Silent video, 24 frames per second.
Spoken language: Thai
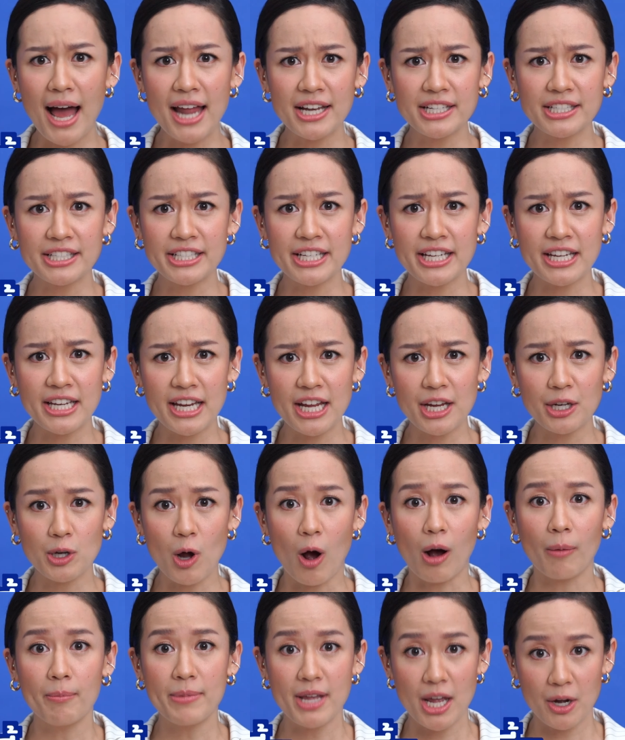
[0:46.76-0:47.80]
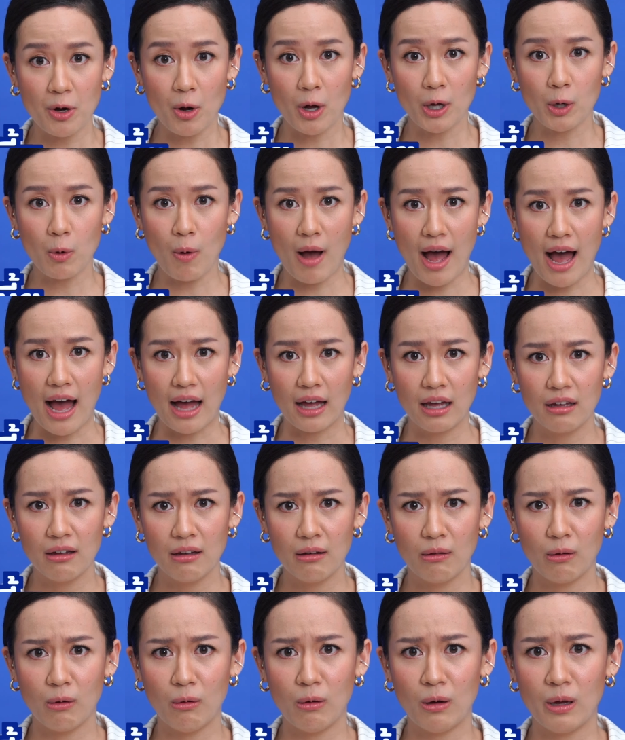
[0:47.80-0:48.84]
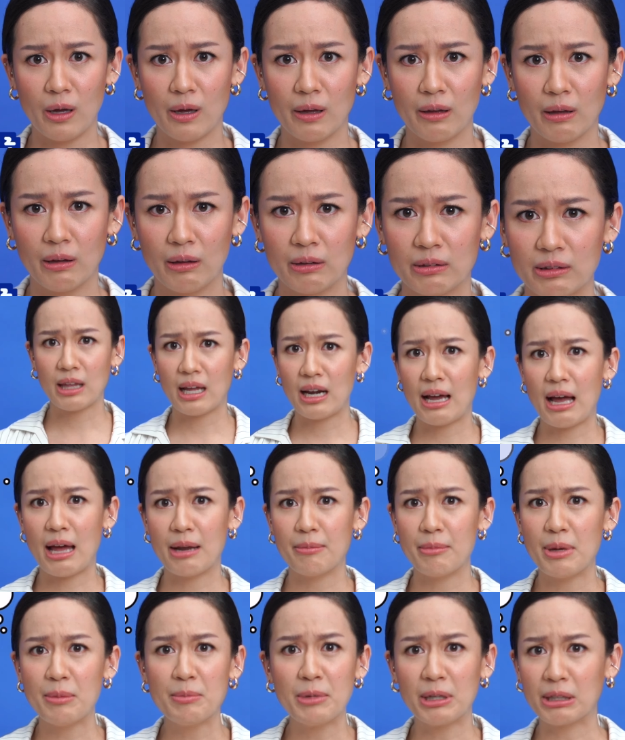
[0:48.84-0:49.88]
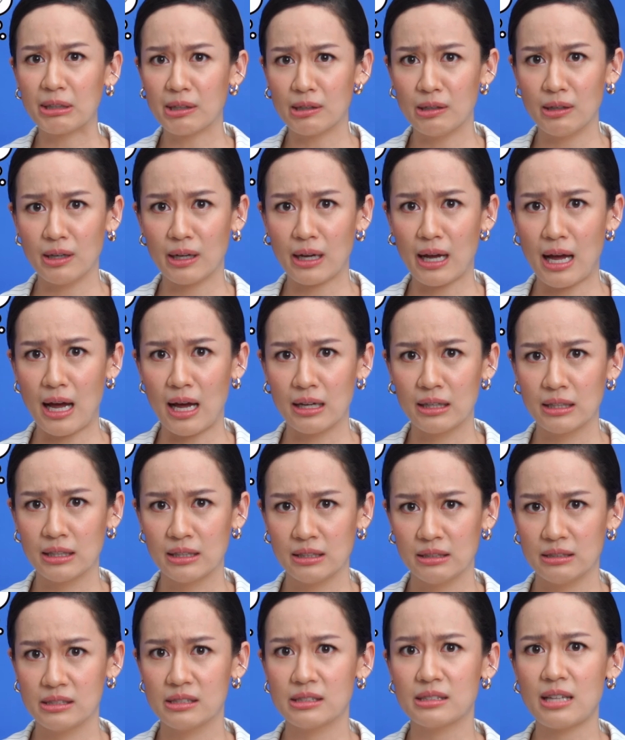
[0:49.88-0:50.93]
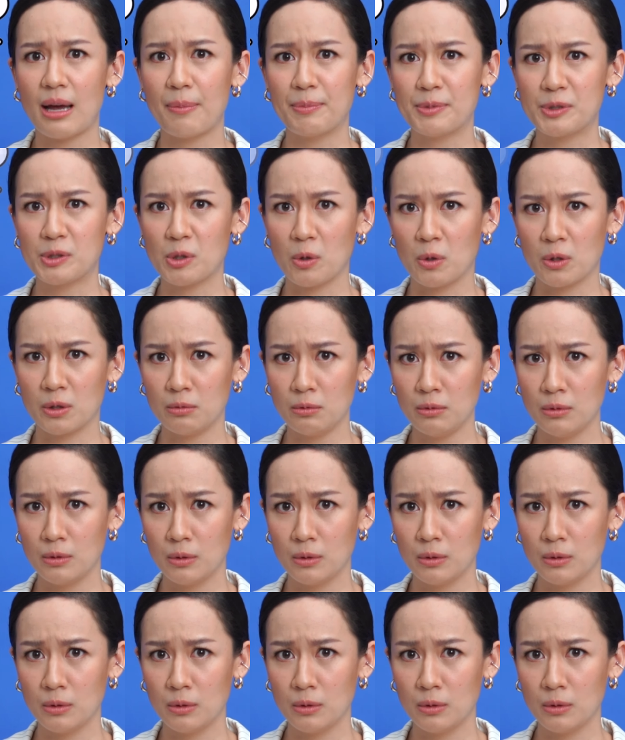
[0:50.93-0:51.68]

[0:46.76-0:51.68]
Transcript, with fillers: บัญชีนี้ดอกเบี้ยน้อยกว่า โอ้ยแต่ละอันไม่เหมือนกันเลยค่ะ สับสน